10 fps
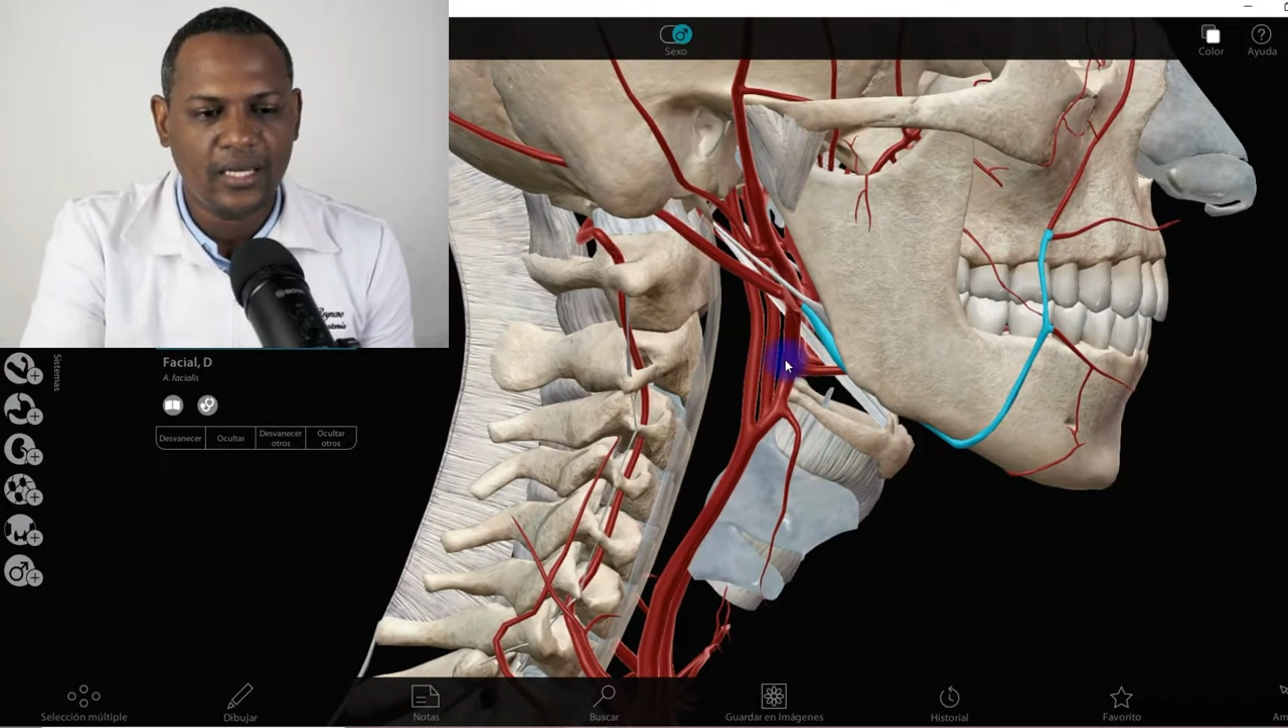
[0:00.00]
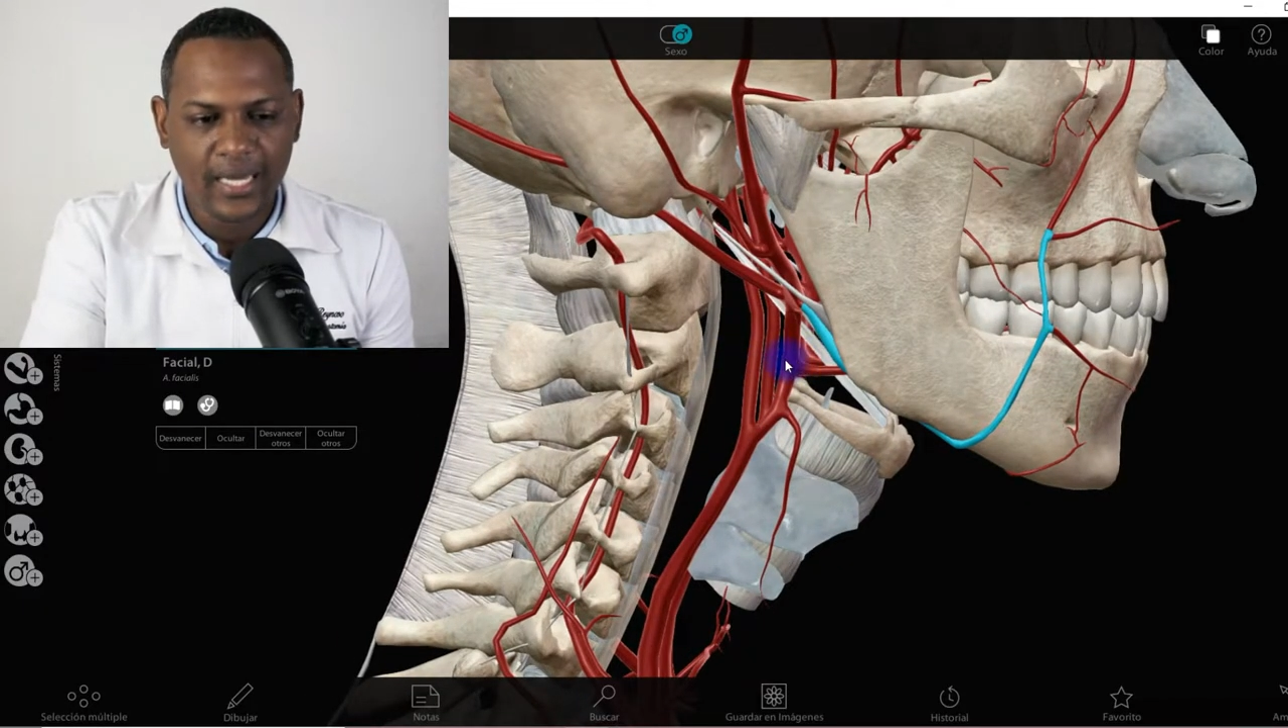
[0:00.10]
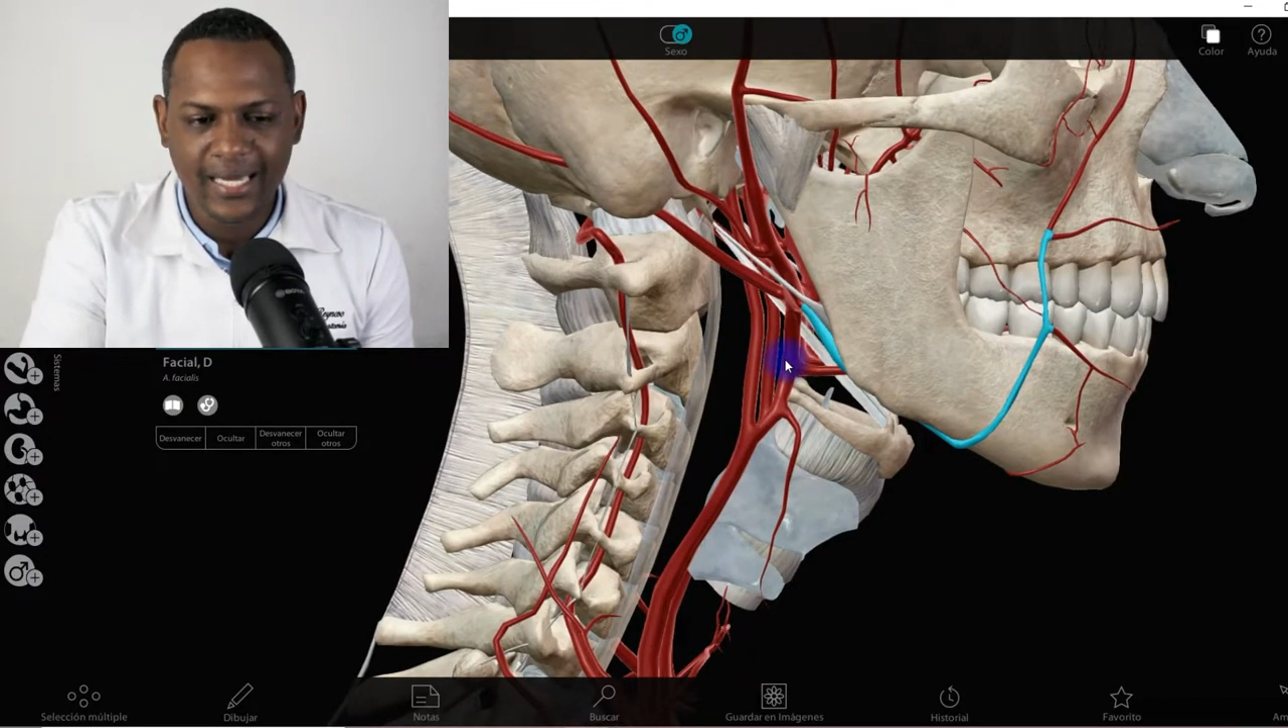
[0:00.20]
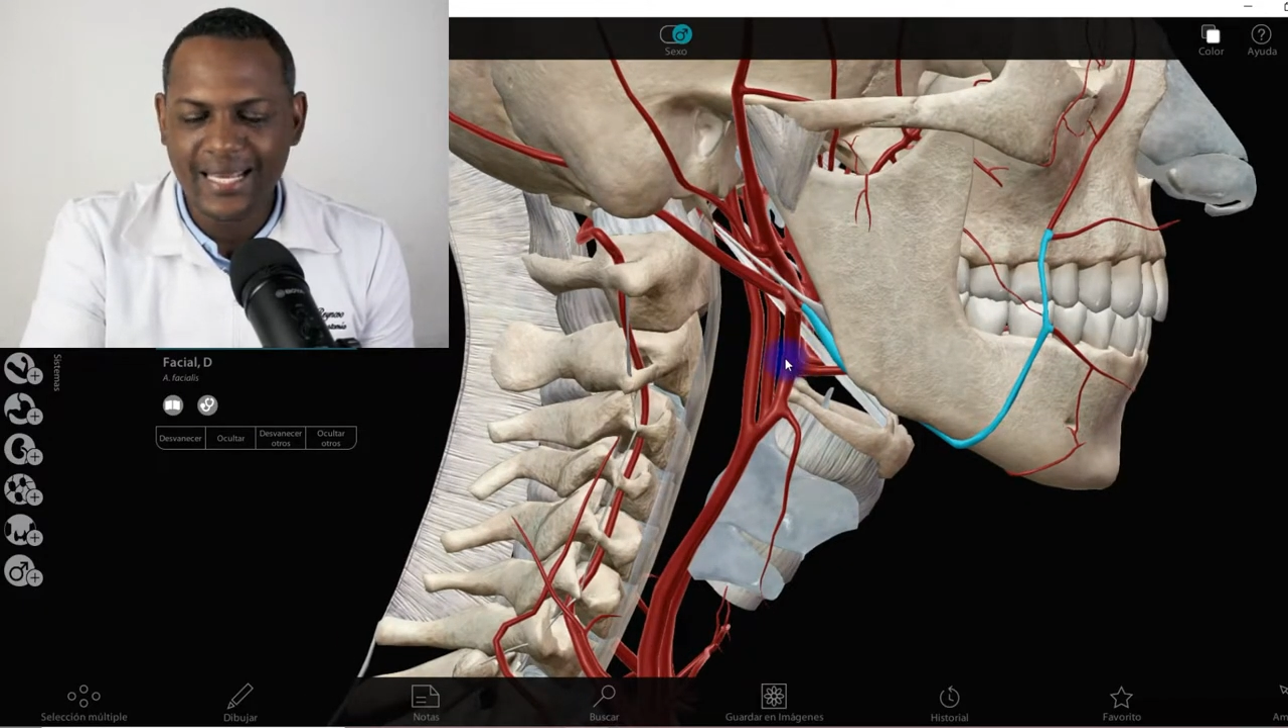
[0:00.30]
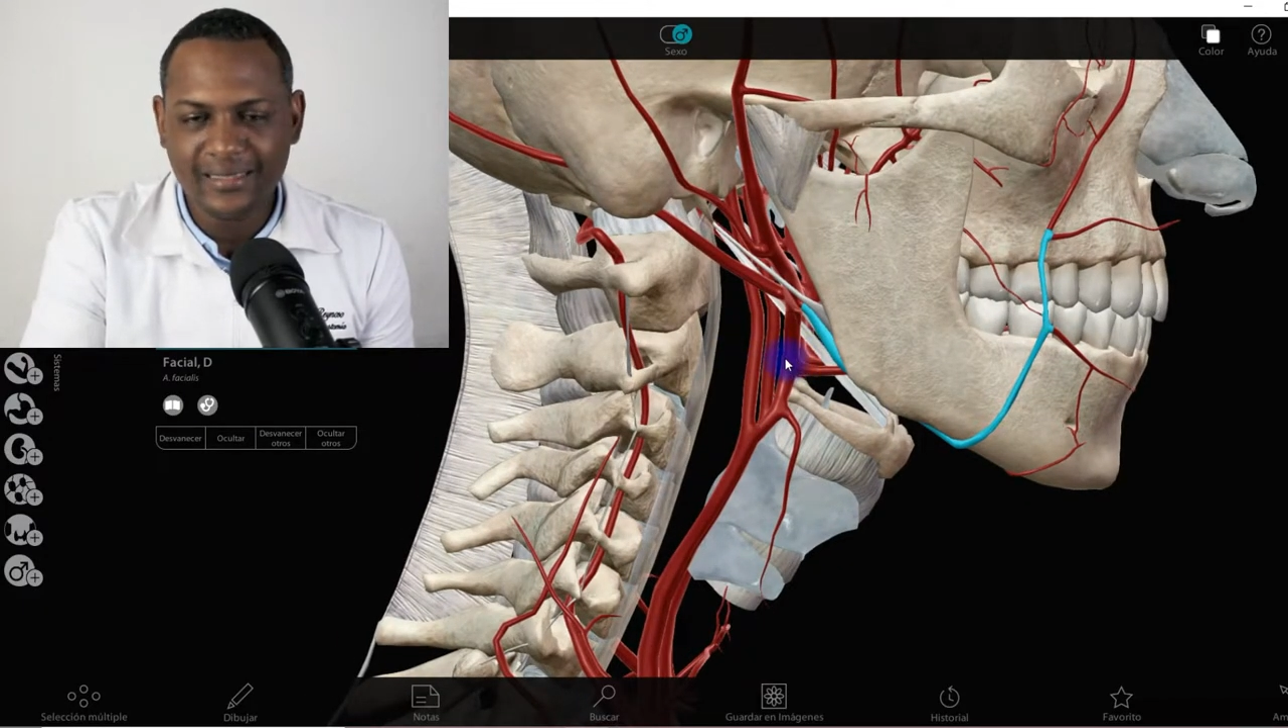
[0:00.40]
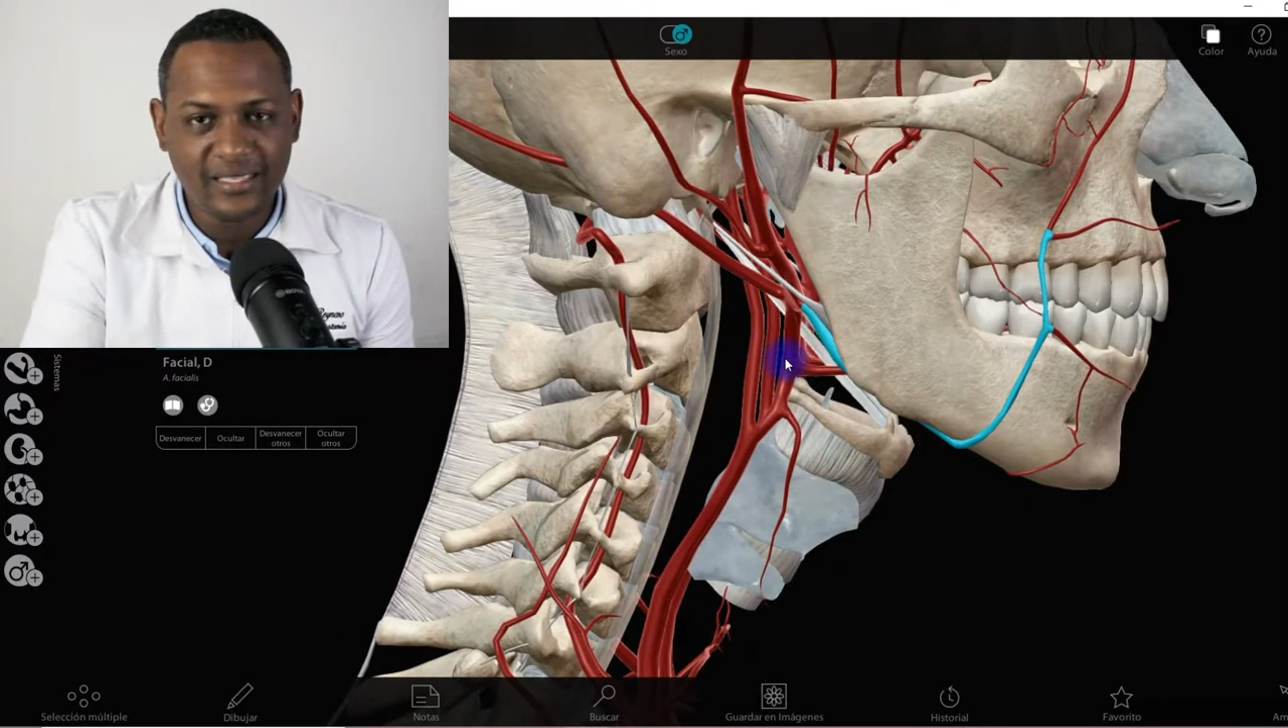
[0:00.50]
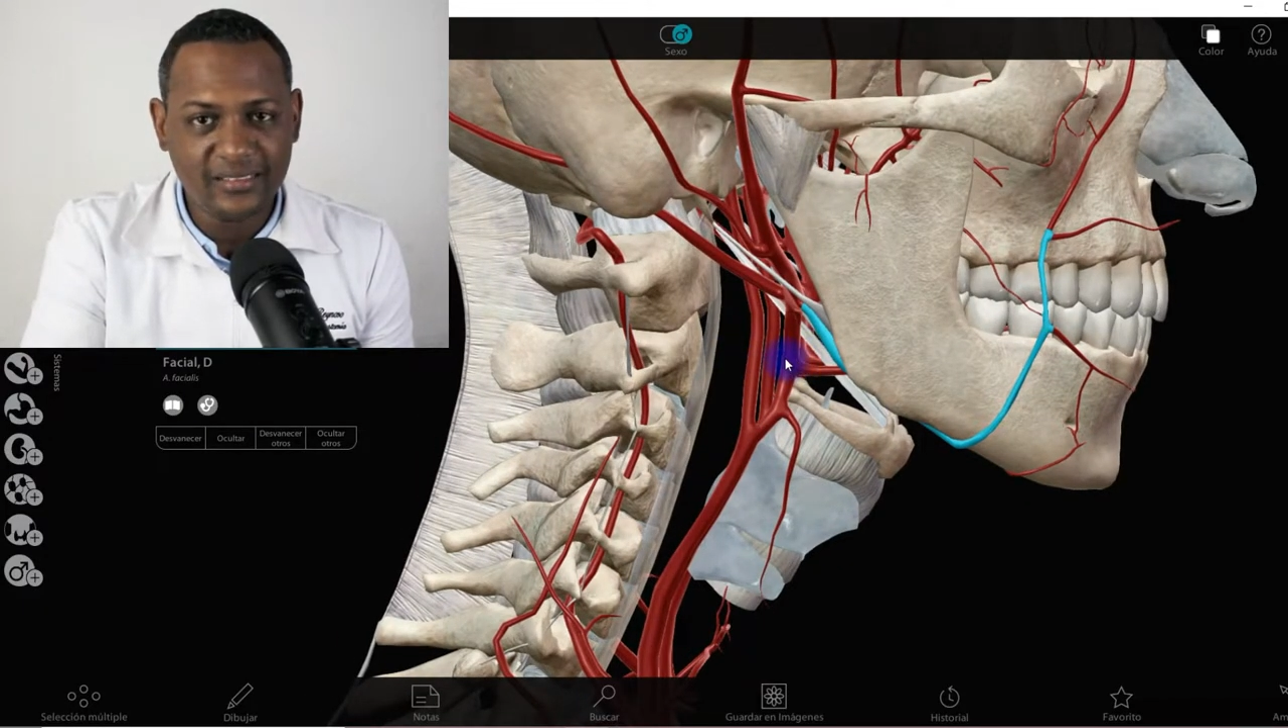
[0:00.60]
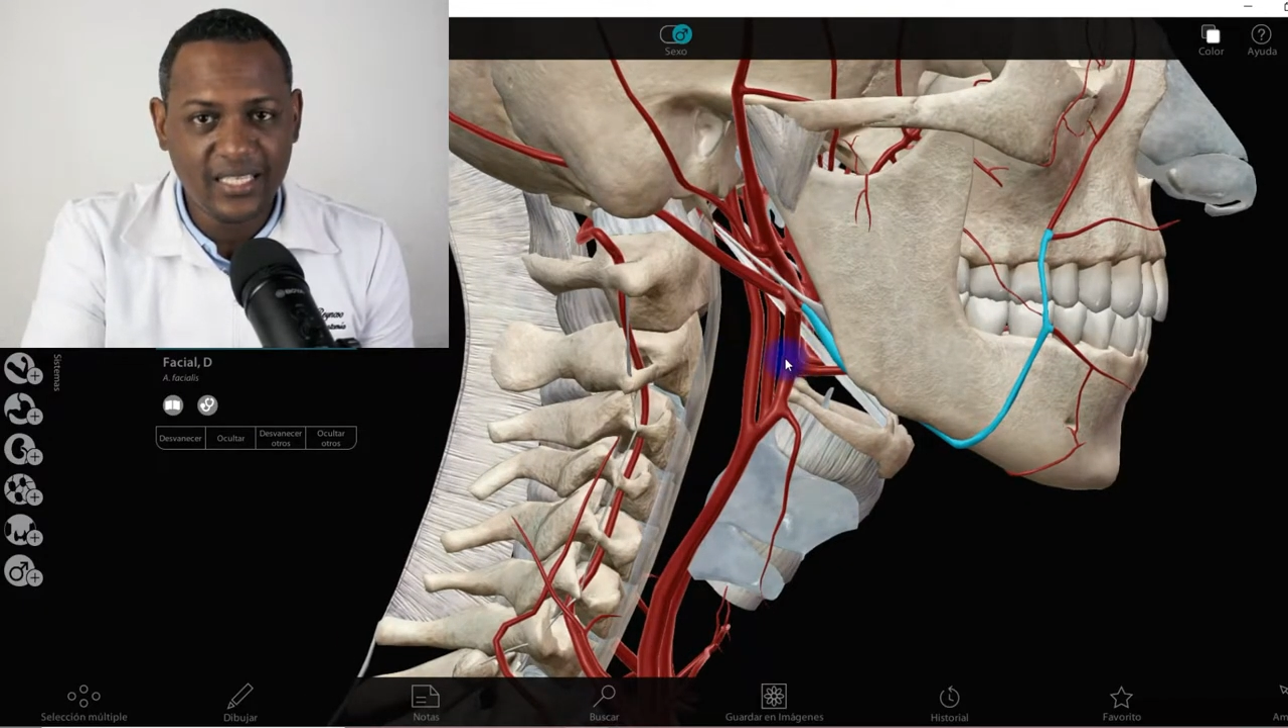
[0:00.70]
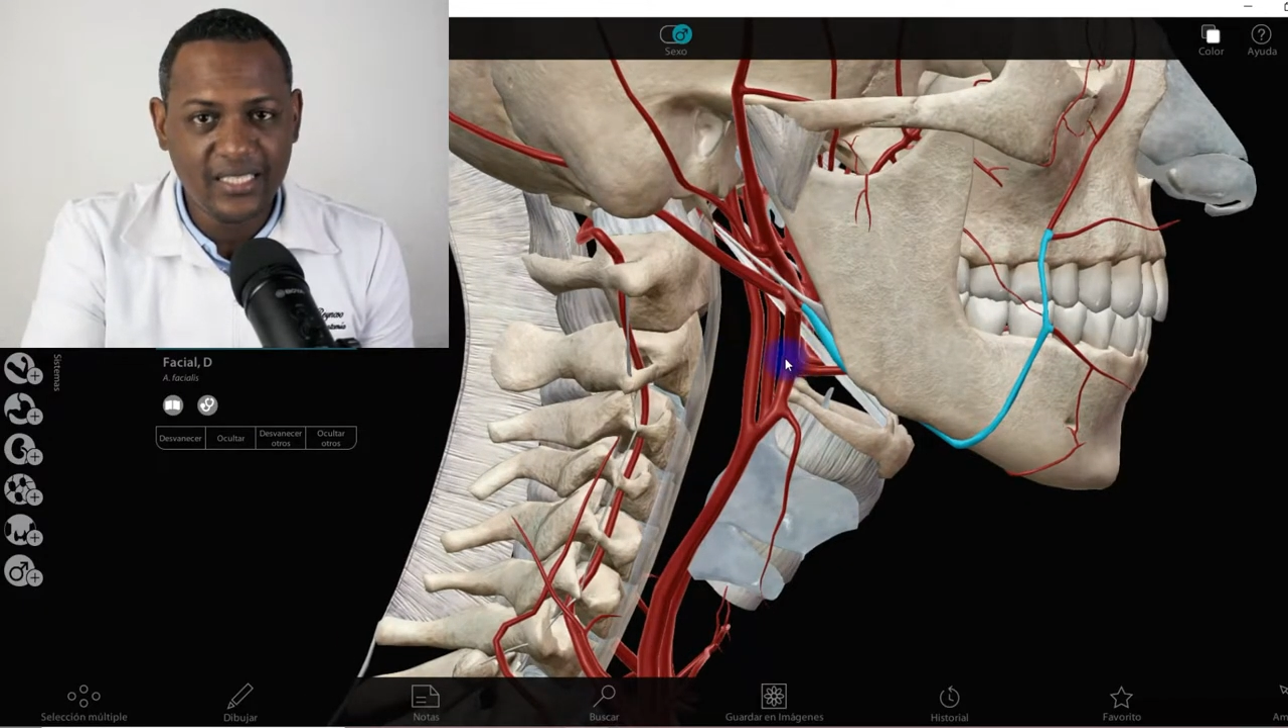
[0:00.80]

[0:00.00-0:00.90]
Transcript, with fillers: En el atlas